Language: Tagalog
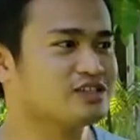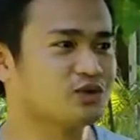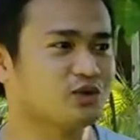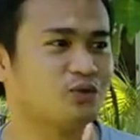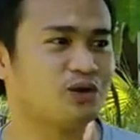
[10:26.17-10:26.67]

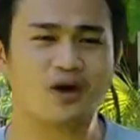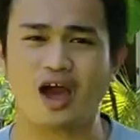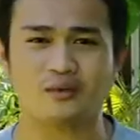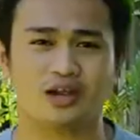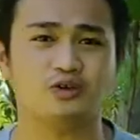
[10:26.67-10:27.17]
So
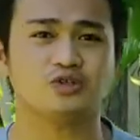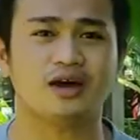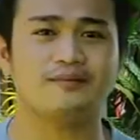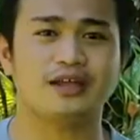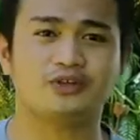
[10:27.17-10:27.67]
I will also
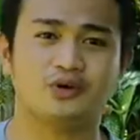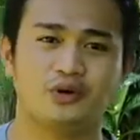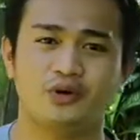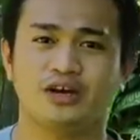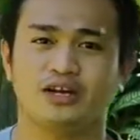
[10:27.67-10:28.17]
update to you